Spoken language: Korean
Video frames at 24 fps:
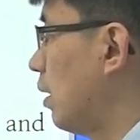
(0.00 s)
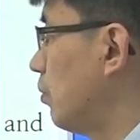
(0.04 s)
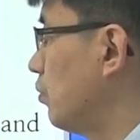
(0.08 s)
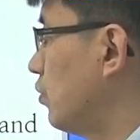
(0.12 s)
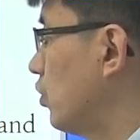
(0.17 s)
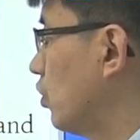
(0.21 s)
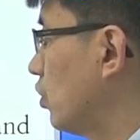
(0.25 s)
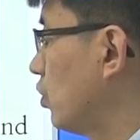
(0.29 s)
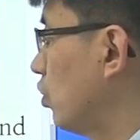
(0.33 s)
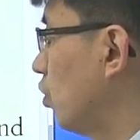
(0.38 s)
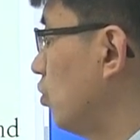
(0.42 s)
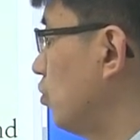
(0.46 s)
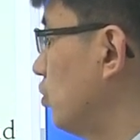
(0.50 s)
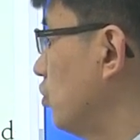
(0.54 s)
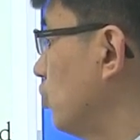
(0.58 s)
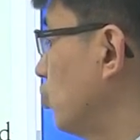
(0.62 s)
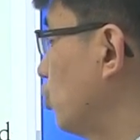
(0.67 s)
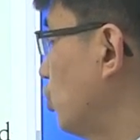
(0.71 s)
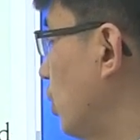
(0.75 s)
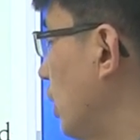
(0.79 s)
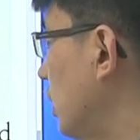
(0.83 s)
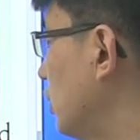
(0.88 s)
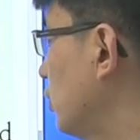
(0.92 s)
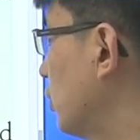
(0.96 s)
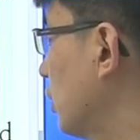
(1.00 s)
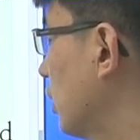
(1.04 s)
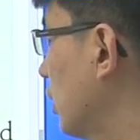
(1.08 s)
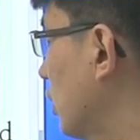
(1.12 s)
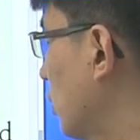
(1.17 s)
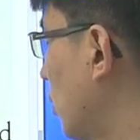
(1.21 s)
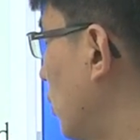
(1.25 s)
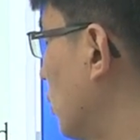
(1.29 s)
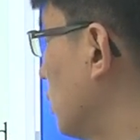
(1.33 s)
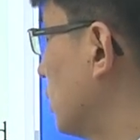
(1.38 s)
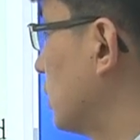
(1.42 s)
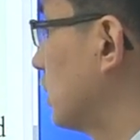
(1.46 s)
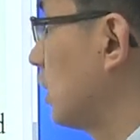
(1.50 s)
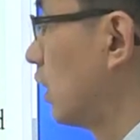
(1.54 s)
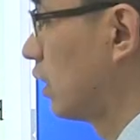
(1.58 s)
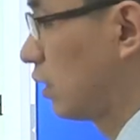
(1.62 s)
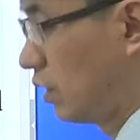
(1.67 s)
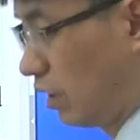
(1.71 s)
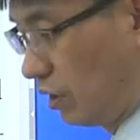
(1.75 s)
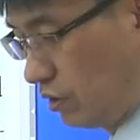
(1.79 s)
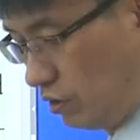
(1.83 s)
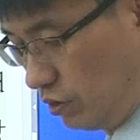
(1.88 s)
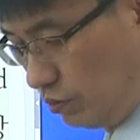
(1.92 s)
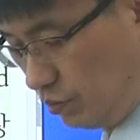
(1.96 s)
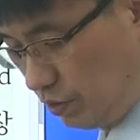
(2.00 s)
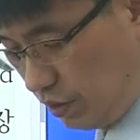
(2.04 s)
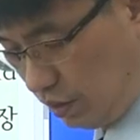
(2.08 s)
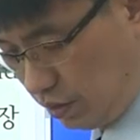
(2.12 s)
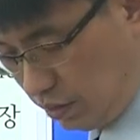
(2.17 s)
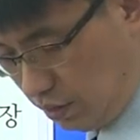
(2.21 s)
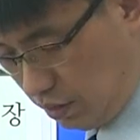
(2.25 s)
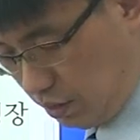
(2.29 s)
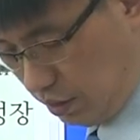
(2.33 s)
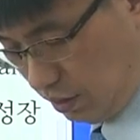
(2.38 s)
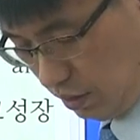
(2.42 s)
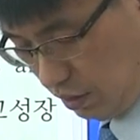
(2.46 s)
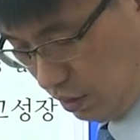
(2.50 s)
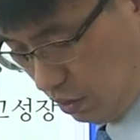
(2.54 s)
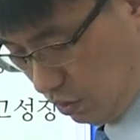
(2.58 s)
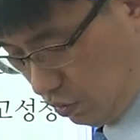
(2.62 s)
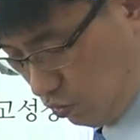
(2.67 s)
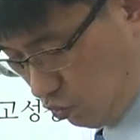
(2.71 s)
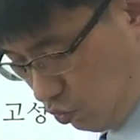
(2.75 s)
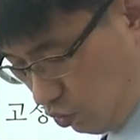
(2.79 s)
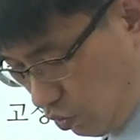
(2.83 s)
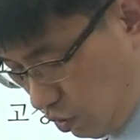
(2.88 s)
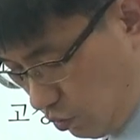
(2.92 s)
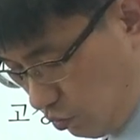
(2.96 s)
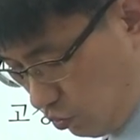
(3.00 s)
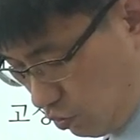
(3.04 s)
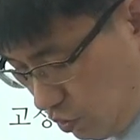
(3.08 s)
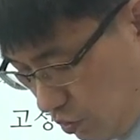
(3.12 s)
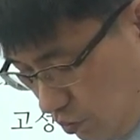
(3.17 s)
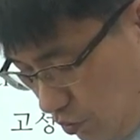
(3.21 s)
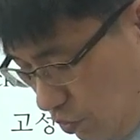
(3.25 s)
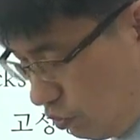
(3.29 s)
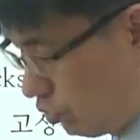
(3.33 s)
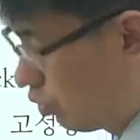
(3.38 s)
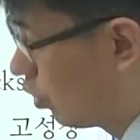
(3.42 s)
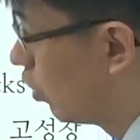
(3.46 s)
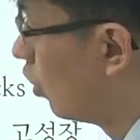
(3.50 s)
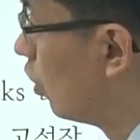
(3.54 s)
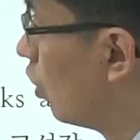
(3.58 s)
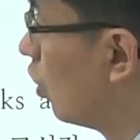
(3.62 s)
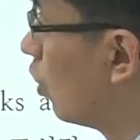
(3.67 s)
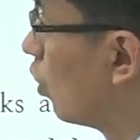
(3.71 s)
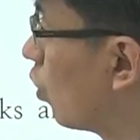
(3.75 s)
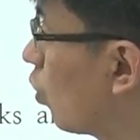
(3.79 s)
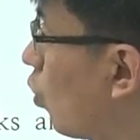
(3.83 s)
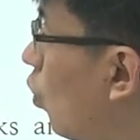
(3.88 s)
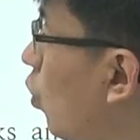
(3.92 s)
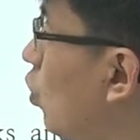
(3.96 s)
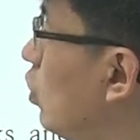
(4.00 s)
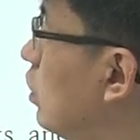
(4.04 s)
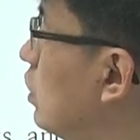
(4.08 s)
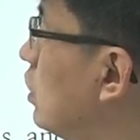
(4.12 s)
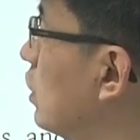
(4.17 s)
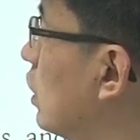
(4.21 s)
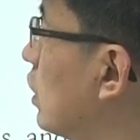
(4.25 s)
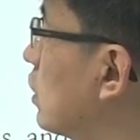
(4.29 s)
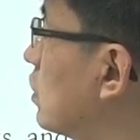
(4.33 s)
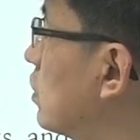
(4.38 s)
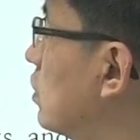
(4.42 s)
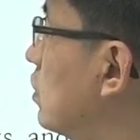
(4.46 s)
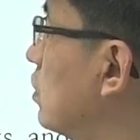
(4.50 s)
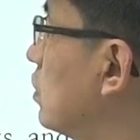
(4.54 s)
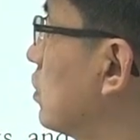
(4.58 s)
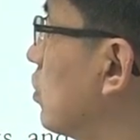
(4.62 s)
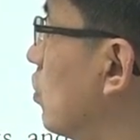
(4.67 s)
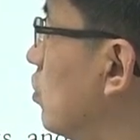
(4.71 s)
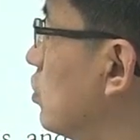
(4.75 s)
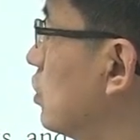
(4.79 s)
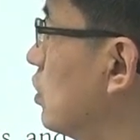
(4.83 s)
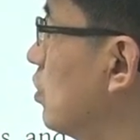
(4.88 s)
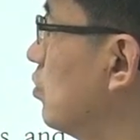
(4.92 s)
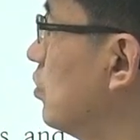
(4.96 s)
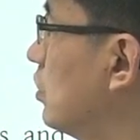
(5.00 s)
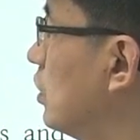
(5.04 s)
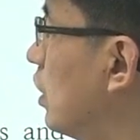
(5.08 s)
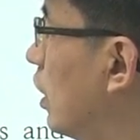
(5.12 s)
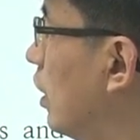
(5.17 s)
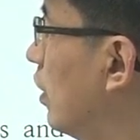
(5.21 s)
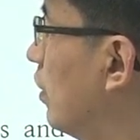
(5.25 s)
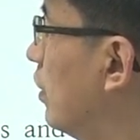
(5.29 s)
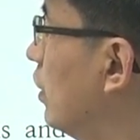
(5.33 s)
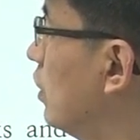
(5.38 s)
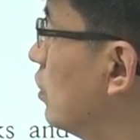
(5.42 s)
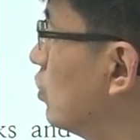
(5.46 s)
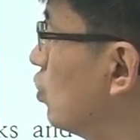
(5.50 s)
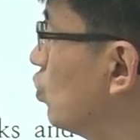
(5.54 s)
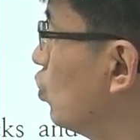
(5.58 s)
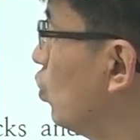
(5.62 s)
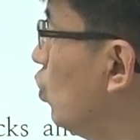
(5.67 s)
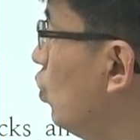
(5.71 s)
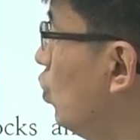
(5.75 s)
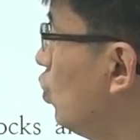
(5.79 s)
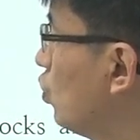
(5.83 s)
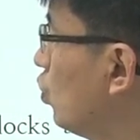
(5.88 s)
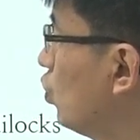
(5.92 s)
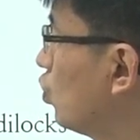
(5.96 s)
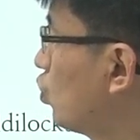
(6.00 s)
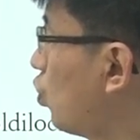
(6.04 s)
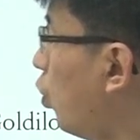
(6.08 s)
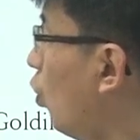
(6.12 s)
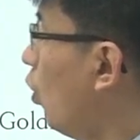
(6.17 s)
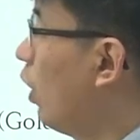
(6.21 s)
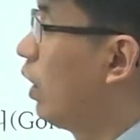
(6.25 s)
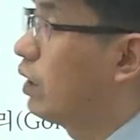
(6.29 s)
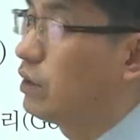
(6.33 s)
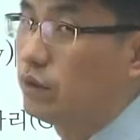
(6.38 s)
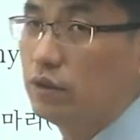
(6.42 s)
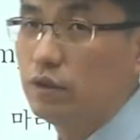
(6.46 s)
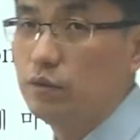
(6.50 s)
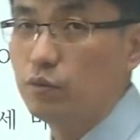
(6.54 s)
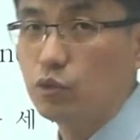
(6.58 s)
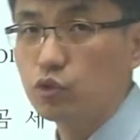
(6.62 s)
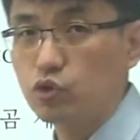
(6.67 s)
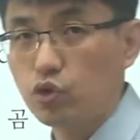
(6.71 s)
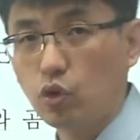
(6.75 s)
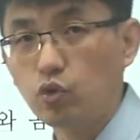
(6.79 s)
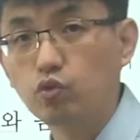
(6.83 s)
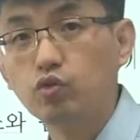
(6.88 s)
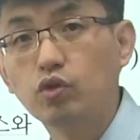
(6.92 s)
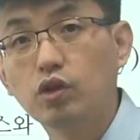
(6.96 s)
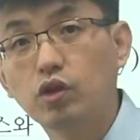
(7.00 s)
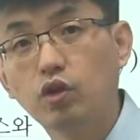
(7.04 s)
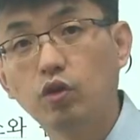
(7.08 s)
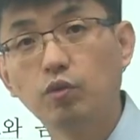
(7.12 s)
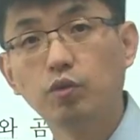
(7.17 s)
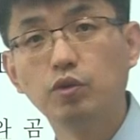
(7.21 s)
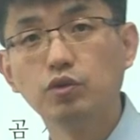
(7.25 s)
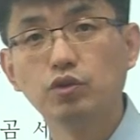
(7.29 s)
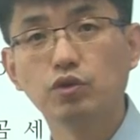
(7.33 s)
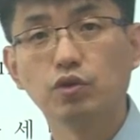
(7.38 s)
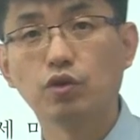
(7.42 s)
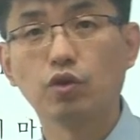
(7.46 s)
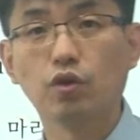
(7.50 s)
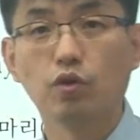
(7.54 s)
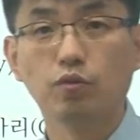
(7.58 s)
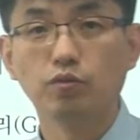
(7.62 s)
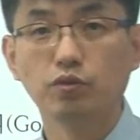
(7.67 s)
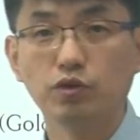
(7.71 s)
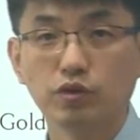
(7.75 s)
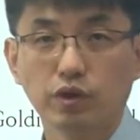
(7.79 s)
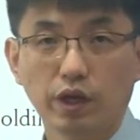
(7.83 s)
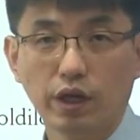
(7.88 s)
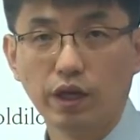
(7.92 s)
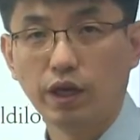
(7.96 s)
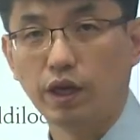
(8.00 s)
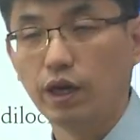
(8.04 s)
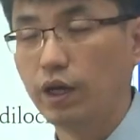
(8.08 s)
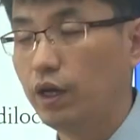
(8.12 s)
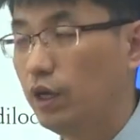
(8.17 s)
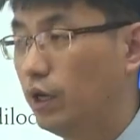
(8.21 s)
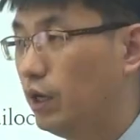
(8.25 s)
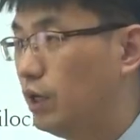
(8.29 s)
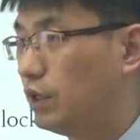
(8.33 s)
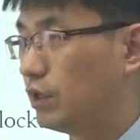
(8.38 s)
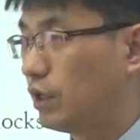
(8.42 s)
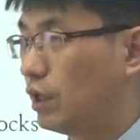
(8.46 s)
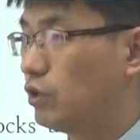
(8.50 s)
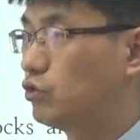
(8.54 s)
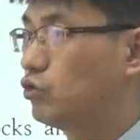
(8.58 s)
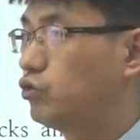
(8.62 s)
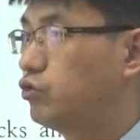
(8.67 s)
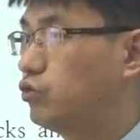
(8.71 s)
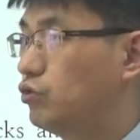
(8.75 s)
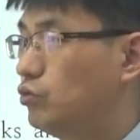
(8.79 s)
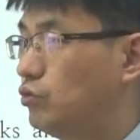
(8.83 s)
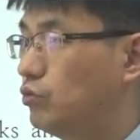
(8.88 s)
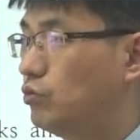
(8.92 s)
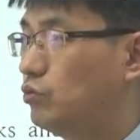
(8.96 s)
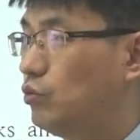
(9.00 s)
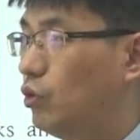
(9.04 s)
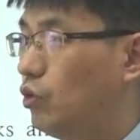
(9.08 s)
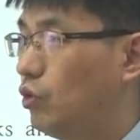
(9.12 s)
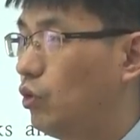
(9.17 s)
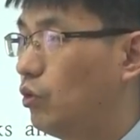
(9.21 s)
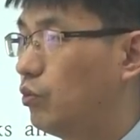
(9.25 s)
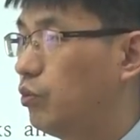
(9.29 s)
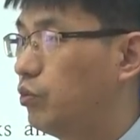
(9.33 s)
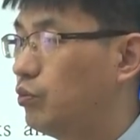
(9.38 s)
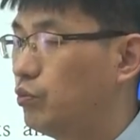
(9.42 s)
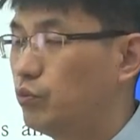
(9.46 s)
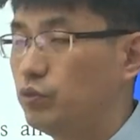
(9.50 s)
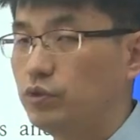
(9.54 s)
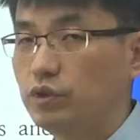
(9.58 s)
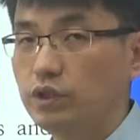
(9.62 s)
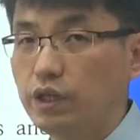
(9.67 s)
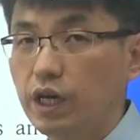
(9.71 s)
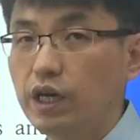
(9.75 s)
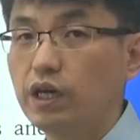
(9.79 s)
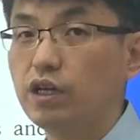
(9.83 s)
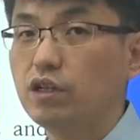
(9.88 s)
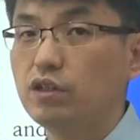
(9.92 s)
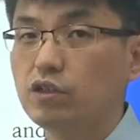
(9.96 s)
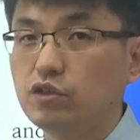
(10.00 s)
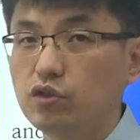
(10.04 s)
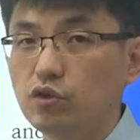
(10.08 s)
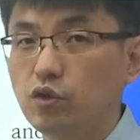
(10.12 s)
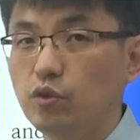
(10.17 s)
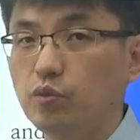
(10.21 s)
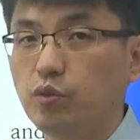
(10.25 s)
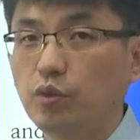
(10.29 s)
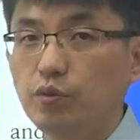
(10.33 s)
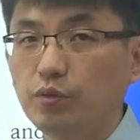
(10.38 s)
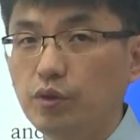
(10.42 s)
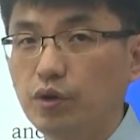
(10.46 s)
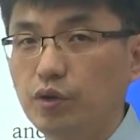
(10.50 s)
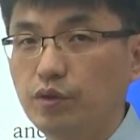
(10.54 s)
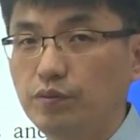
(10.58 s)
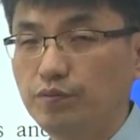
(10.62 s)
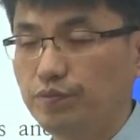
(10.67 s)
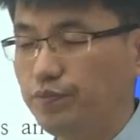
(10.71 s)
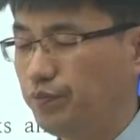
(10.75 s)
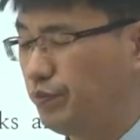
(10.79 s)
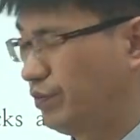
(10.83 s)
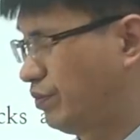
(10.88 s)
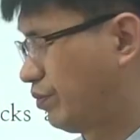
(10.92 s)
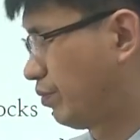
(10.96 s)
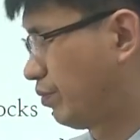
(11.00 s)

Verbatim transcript: 압력이 없는 최적의 경제 상태를 의미하는데 이게 뭐냐면 골디락스 경제입니다. 요, 요 동화를 뭐 저도 읽어본 적이 없는데 대충 뭐 얘기를 들어보면